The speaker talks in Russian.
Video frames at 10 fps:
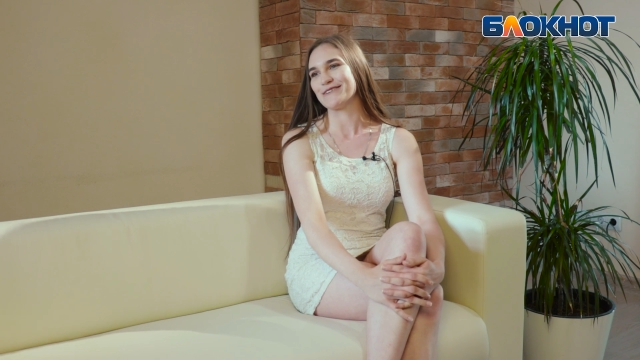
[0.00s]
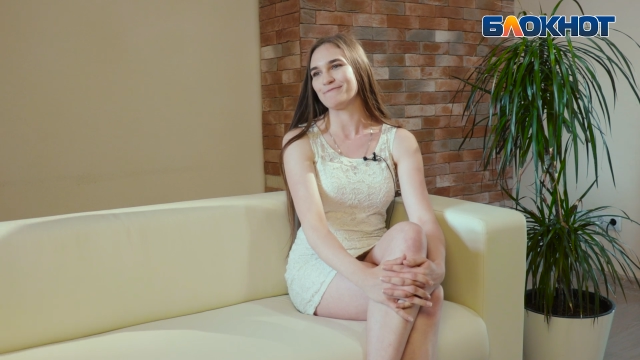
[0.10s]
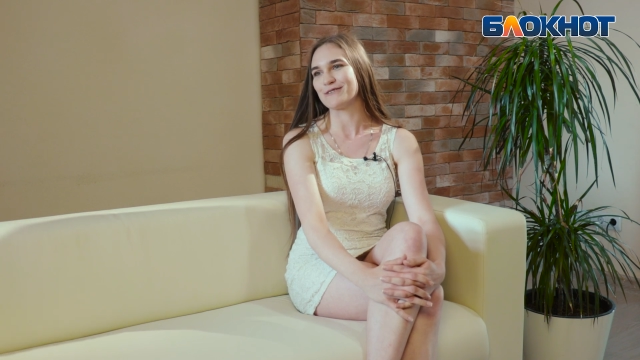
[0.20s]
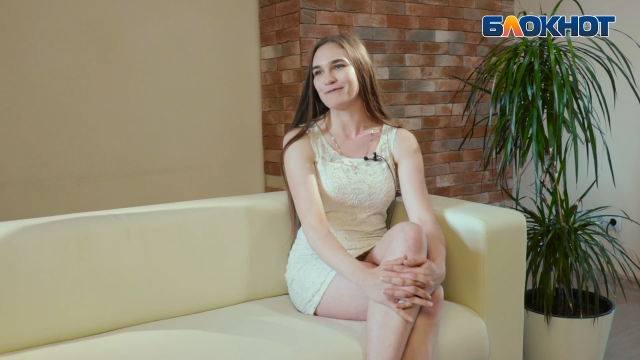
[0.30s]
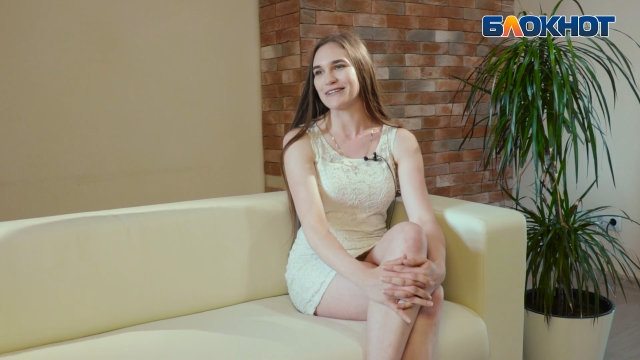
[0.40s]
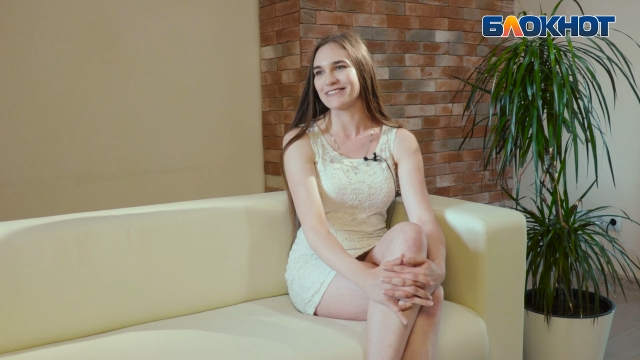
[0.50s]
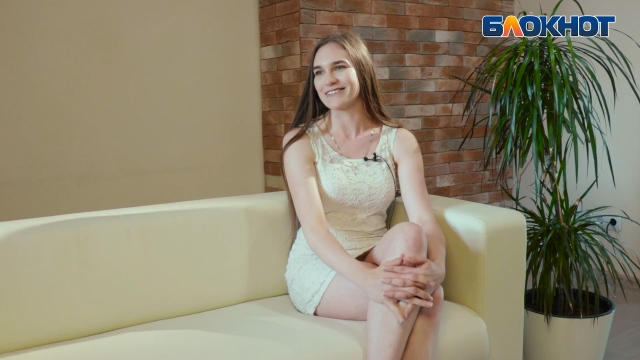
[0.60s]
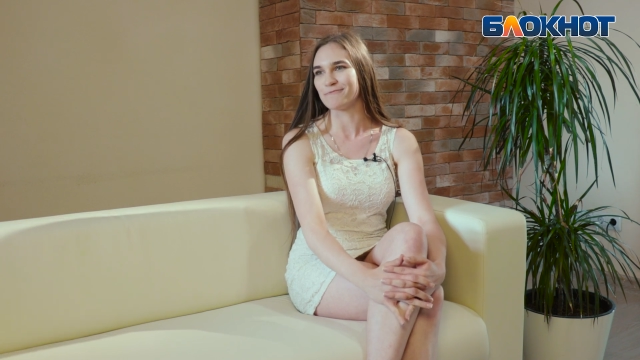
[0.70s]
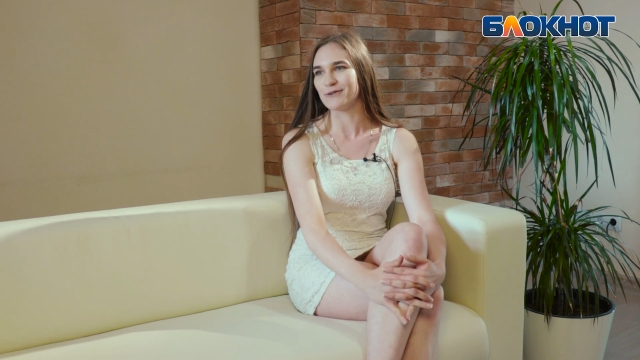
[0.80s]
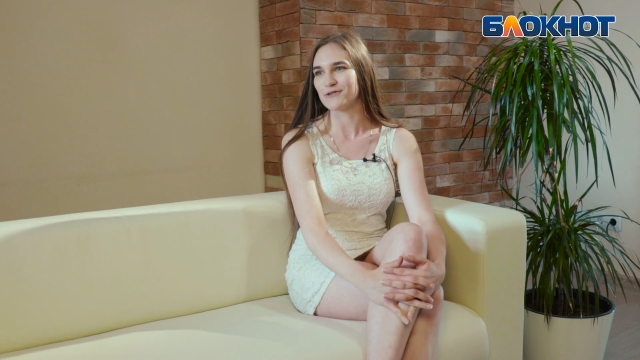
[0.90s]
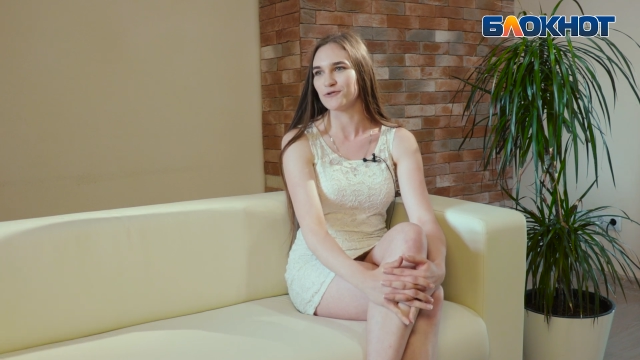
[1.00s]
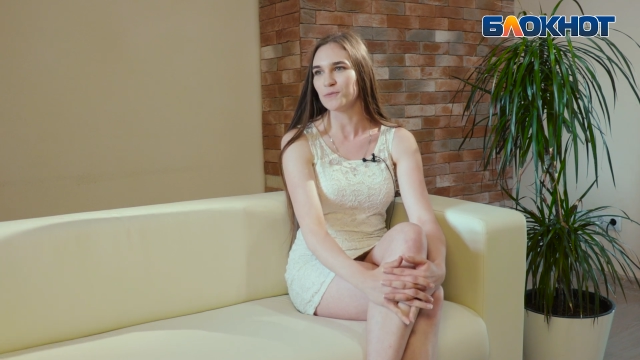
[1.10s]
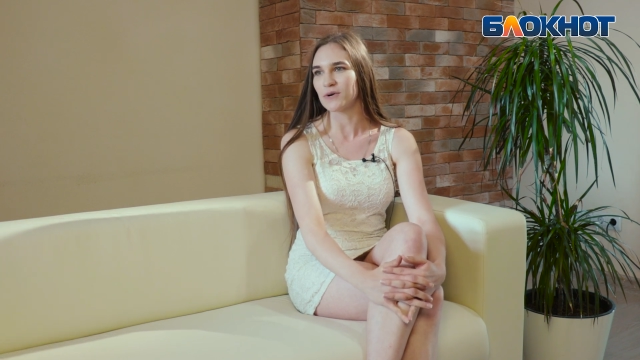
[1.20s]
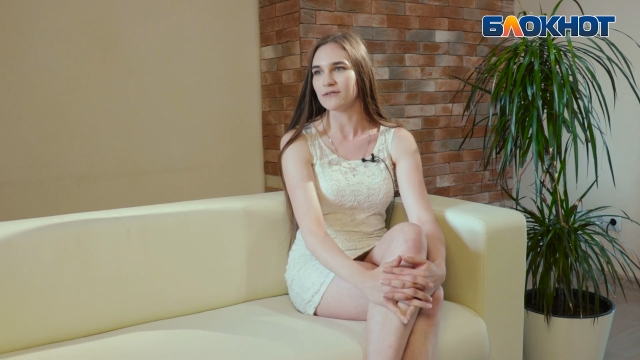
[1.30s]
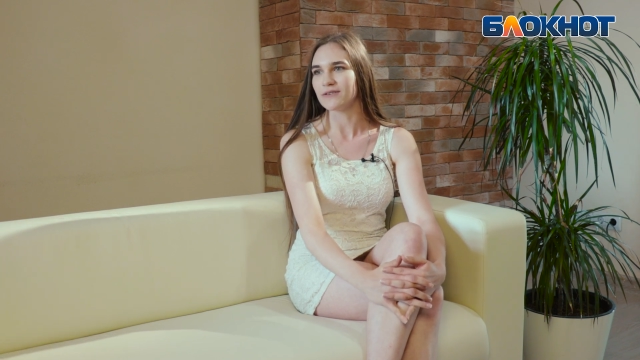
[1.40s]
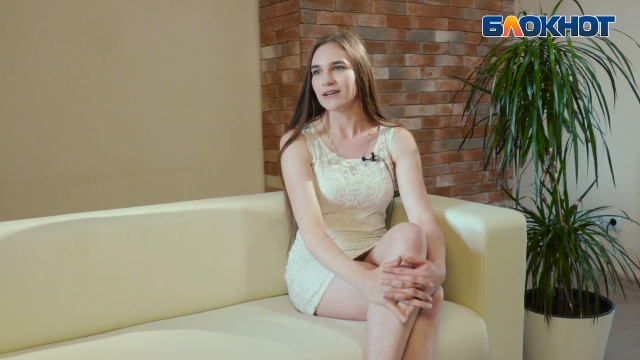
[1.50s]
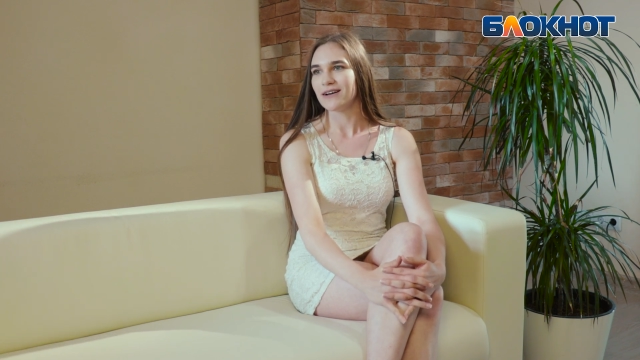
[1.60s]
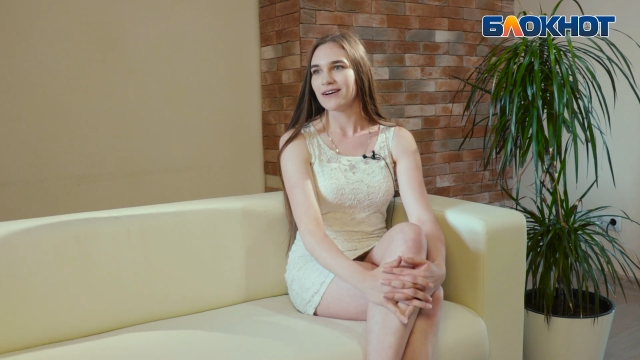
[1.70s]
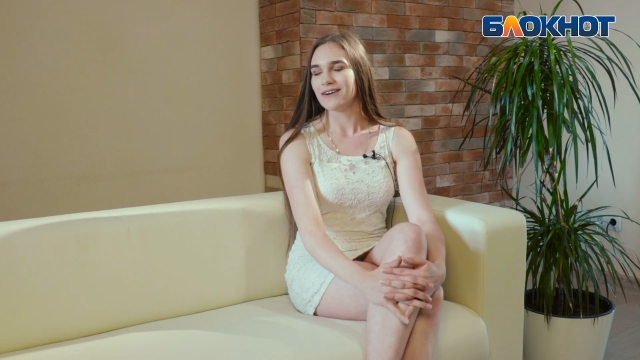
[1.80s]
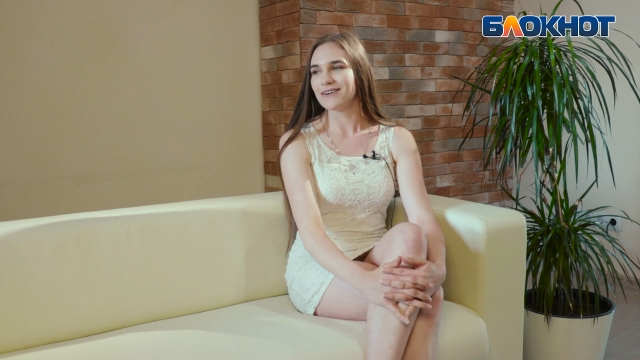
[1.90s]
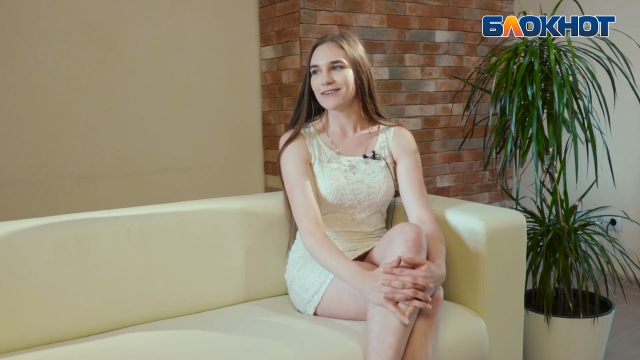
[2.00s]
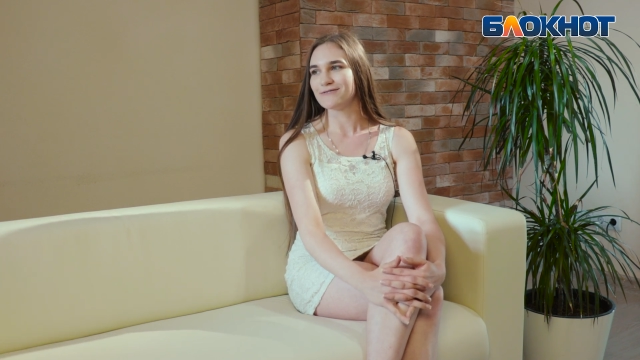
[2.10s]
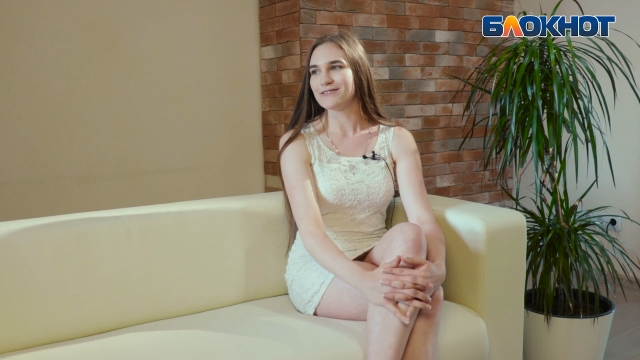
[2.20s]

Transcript: обезбашенных поступков э,